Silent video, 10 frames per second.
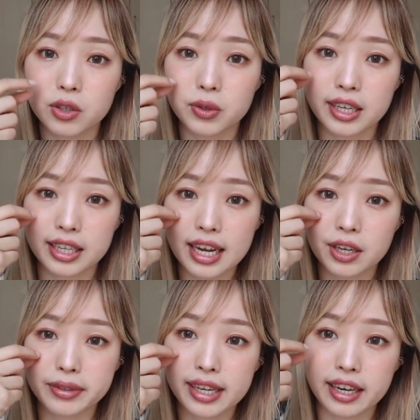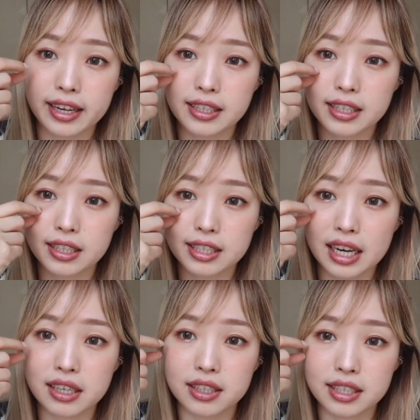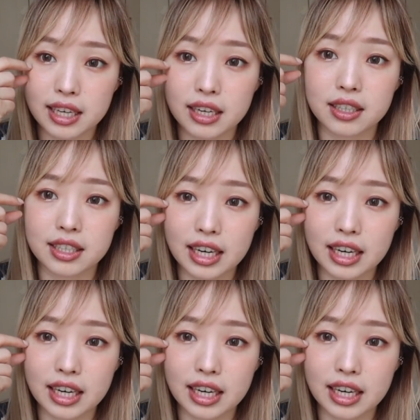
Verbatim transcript: 用那个探头在你脸上加热、加热、